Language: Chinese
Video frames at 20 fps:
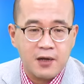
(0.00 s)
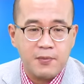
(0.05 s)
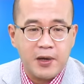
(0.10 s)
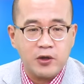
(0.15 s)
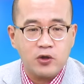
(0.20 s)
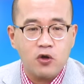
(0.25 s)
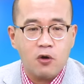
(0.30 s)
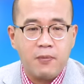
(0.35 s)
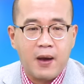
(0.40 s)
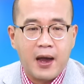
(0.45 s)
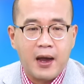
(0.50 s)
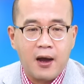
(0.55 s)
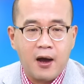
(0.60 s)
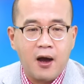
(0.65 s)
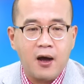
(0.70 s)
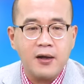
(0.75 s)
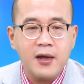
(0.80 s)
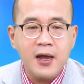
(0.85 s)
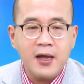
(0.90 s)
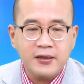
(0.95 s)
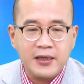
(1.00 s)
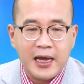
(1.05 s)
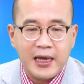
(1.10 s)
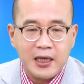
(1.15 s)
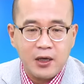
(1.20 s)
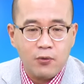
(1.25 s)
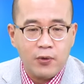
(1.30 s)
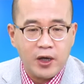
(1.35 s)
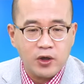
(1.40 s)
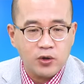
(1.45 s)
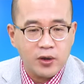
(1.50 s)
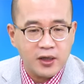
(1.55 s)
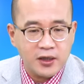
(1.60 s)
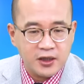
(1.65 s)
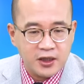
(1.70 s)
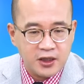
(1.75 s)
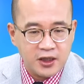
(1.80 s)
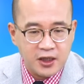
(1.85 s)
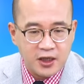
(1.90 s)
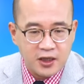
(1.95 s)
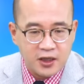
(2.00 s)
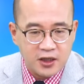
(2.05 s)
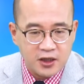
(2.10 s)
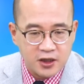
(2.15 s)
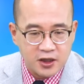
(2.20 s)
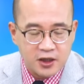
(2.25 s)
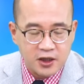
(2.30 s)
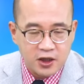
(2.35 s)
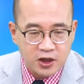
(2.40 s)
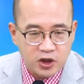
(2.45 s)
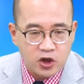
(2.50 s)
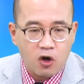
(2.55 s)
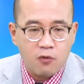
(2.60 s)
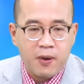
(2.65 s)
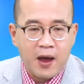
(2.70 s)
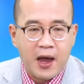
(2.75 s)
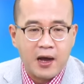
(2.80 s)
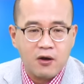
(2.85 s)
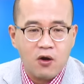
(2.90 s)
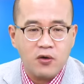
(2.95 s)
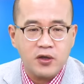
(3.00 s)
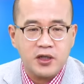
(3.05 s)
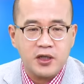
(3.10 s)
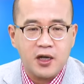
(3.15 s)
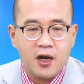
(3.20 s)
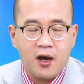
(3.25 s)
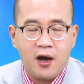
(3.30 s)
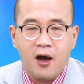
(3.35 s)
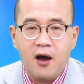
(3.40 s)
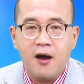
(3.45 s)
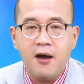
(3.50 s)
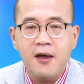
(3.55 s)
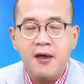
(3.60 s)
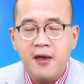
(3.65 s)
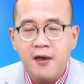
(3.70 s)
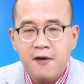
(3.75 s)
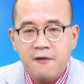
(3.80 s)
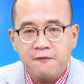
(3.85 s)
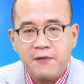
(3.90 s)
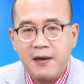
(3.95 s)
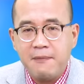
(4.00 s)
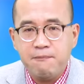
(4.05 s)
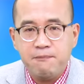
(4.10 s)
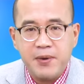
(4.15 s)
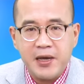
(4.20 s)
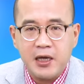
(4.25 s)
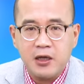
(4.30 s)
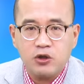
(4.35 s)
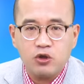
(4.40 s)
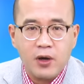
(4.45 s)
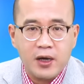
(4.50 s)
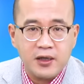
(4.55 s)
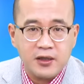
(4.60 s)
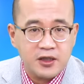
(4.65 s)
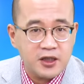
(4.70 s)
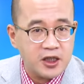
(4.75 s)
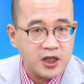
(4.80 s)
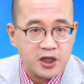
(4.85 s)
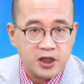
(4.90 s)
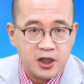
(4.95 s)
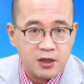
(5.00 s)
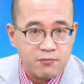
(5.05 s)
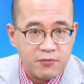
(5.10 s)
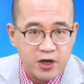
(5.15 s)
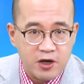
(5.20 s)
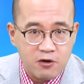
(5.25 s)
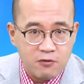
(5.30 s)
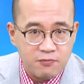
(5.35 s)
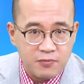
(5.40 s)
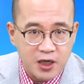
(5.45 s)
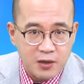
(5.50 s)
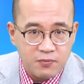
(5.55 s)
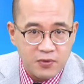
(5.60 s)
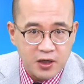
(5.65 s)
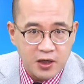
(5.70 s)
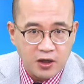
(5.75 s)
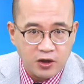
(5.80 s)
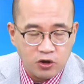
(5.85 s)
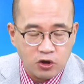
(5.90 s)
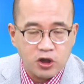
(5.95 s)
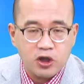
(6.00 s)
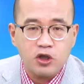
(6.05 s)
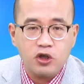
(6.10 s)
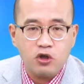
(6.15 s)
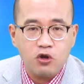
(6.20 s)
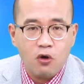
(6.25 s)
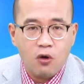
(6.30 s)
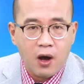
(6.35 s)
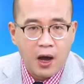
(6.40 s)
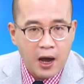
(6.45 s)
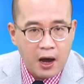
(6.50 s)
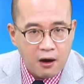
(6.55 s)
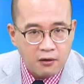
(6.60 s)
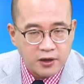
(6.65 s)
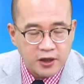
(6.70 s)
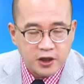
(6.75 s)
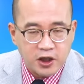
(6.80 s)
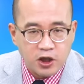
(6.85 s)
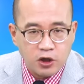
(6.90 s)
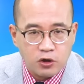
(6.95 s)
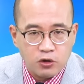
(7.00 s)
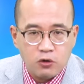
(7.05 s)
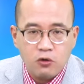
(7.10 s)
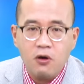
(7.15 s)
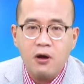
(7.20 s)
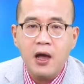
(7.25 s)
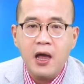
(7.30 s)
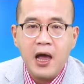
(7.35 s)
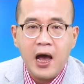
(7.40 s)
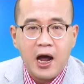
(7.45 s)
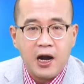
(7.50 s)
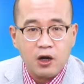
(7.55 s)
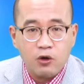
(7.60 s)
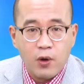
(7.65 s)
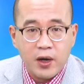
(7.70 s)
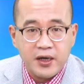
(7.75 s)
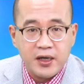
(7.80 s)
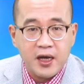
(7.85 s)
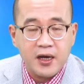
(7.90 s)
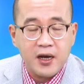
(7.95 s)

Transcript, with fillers: 没错吧？哈，大盈微赚了 79%， 恭喜了哈！翻倍赚其实没有秘密，就是用好的技术、好的观念